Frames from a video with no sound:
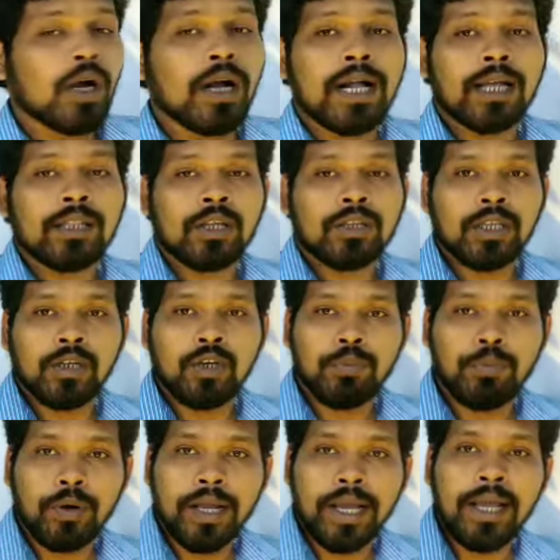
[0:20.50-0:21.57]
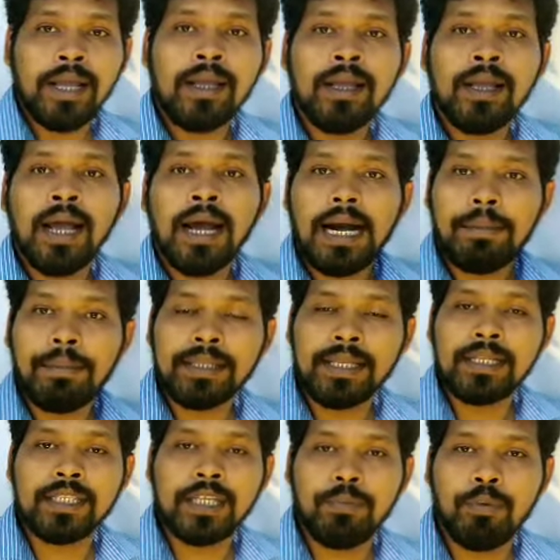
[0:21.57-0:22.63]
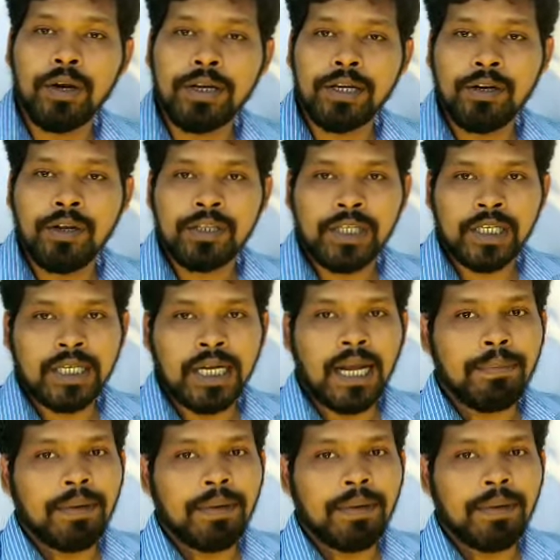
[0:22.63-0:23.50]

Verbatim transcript: সংখ্যা দত্তের উপরে আমাদের যে বইটি রয়েছে শাহ